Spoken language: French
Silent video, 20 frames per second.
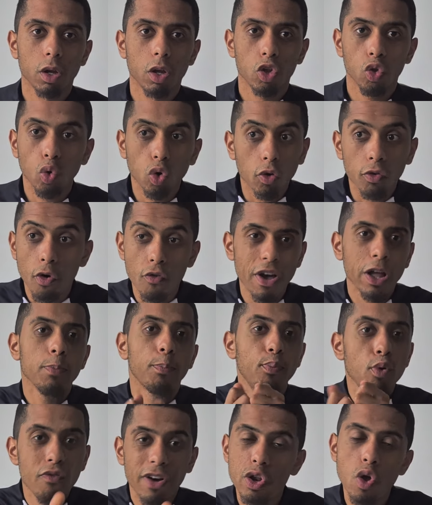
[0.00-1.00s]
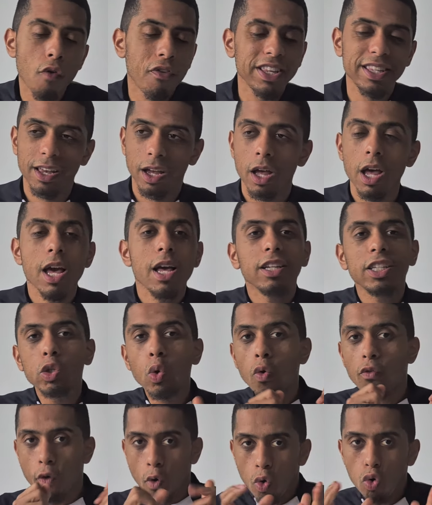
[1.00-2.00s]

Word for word: donc, faut faire une plus-value. En fait, ça, si on vend